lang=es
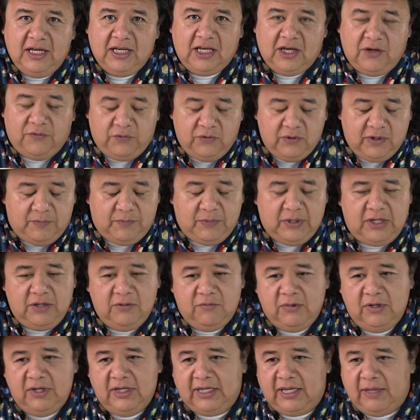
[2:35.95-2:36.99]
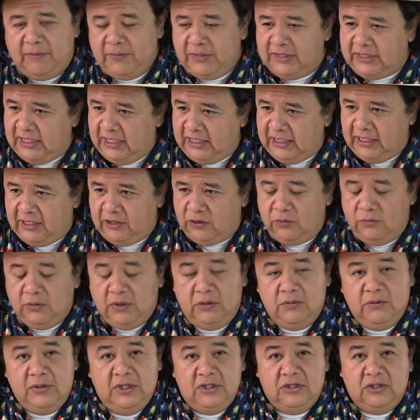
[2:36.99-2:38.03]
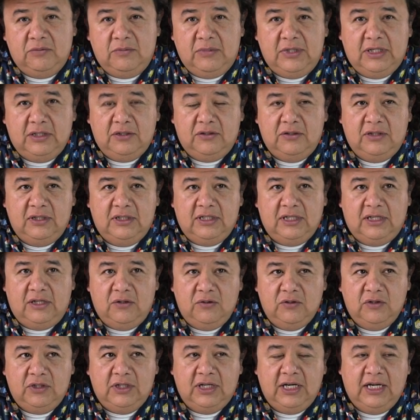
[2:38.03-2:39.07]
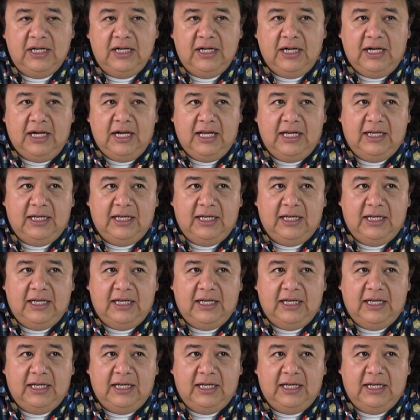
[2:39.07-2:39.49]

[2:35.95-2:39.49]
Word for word: que fue una película que a pesar de que tuvo algunas nominaciones al Oscar,